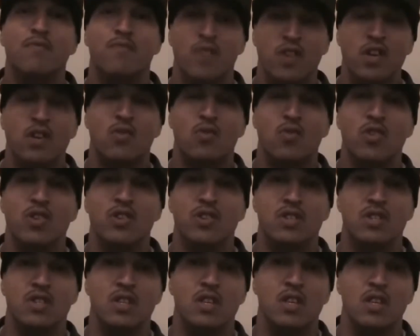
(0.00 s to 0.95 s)
Aí vim,
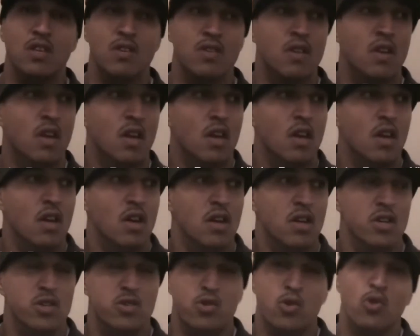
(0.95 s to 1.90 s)
conheci
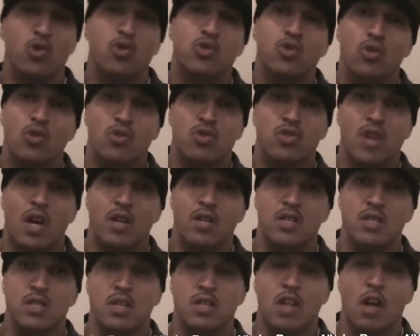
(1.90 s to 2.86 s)
e trouxe outros
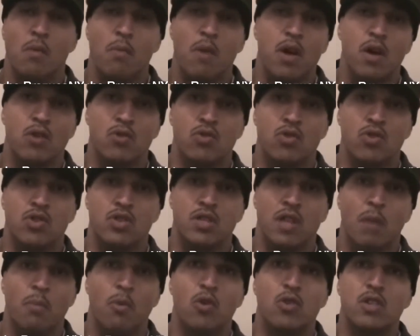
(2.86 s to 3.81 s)
artistas também, eu
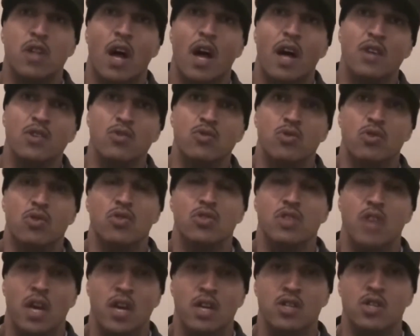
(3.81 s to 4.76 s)
trouxe Sabotagem, eu
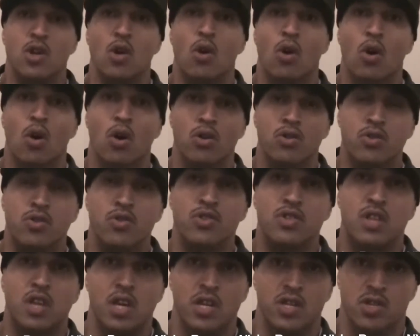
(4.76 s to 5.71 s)
trouxe RZO,
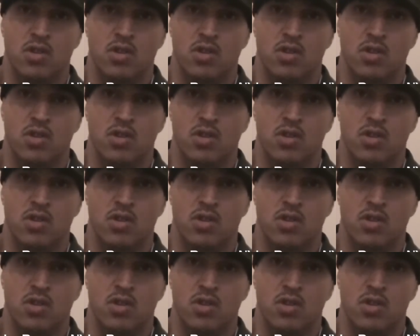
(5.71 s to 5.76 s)
trouxe